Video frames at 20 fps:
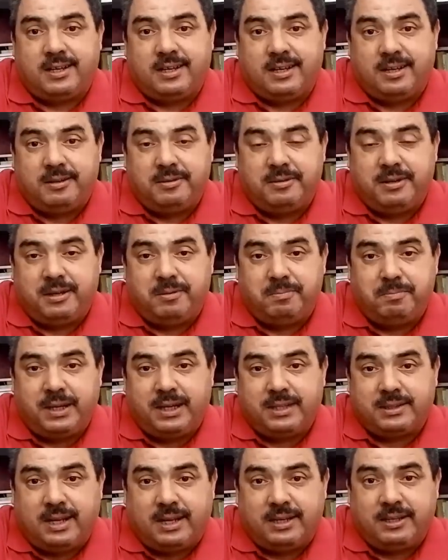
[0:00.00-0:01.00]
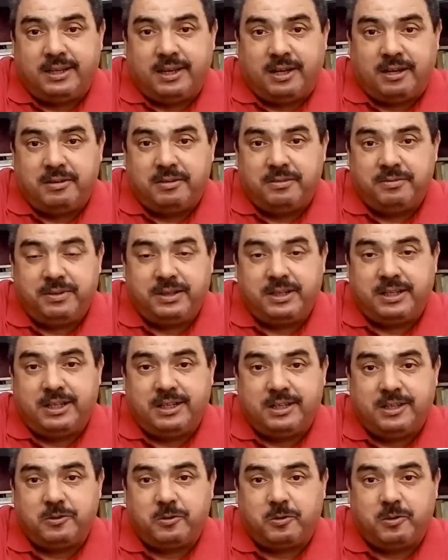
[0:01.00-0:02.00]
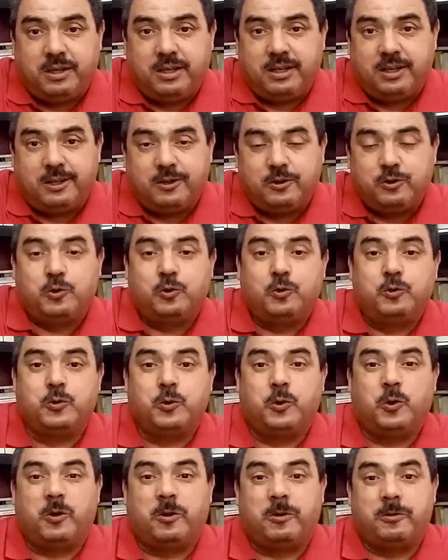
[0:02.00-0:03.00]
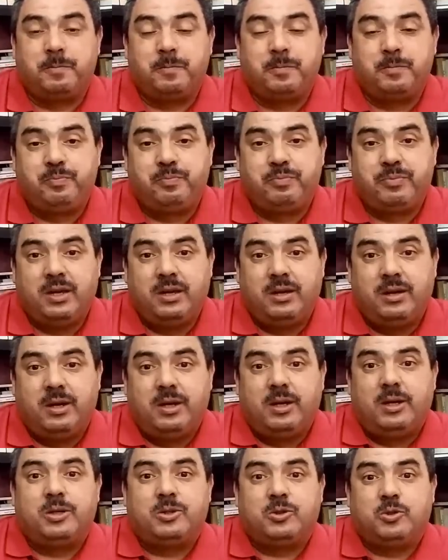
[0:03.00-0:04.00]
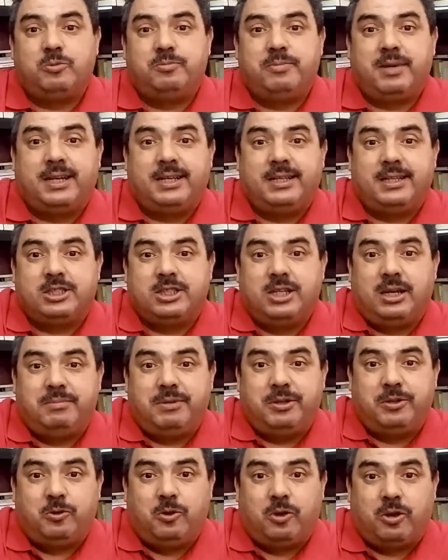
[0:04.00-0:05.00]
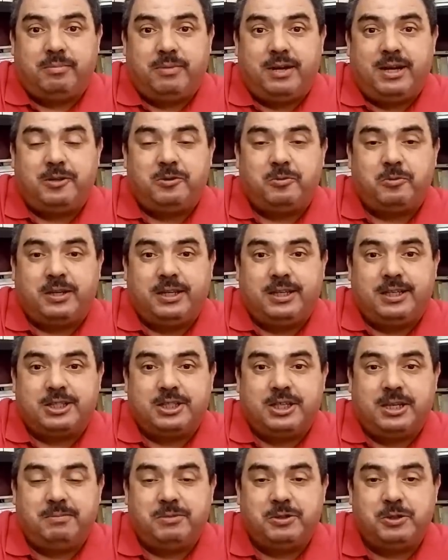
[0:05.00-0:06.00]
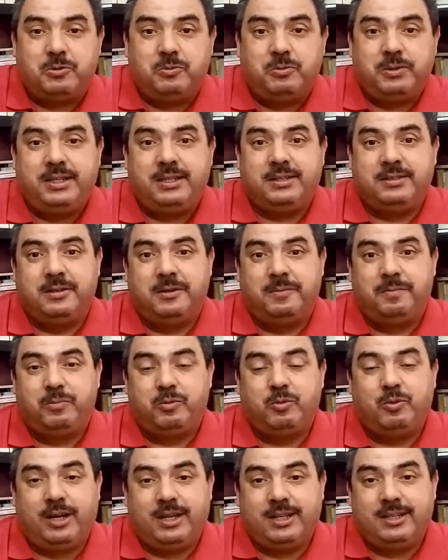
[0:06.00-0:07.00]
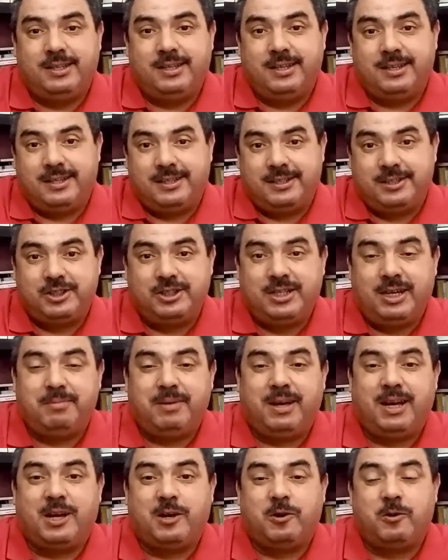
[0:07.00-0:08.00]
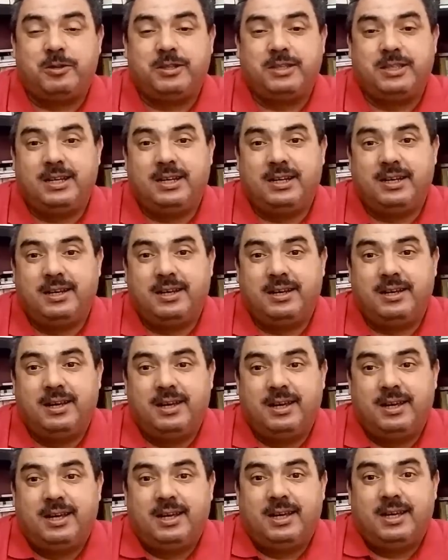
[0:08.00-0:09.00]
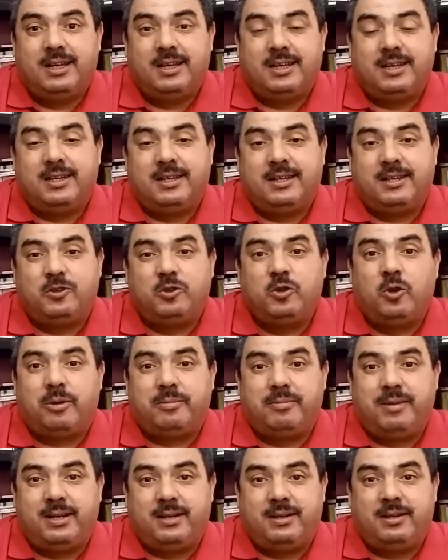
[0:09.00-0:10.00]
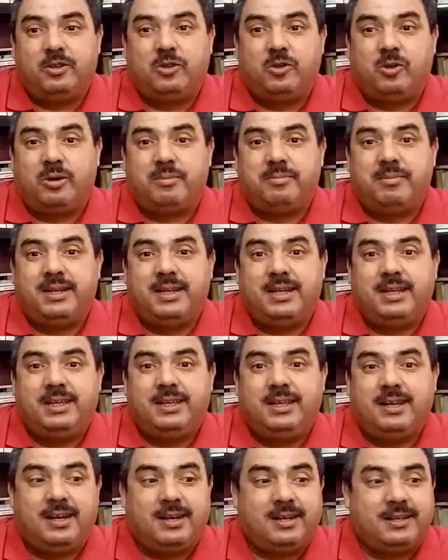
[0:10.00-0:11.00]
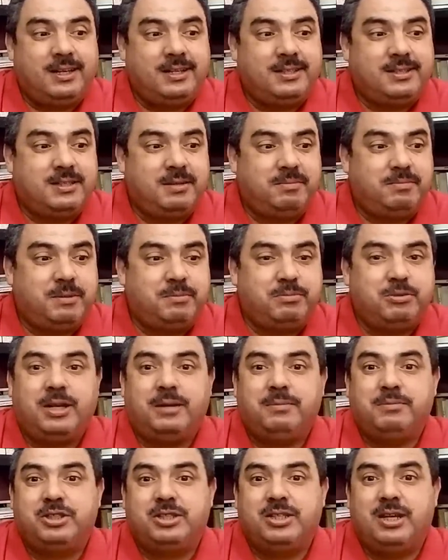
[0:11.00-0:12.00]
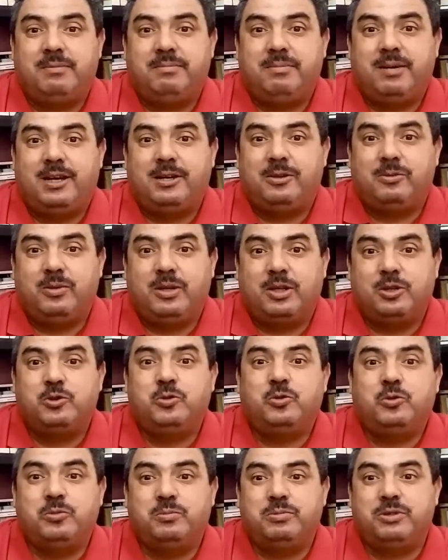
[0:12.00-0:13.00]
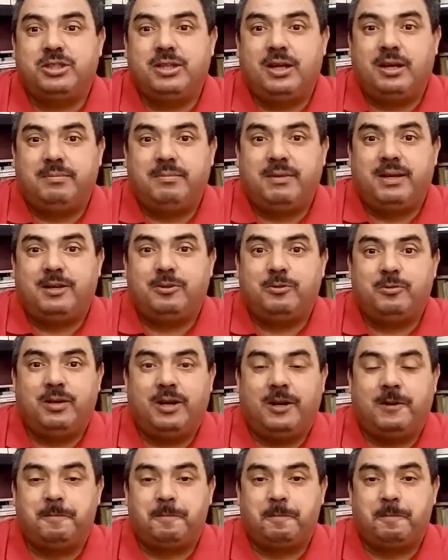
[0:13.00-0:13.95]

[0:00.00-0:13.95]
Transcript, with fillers: لبريطانيا فين كاين هذوك الجزر ثم كاين الشعب النورمان وكاين الشعب السويد واحد الشعب اخر ديال آه، النورمان النورمان هي كيتسمى بشعب الشمال ولا شعوب الشمال ولا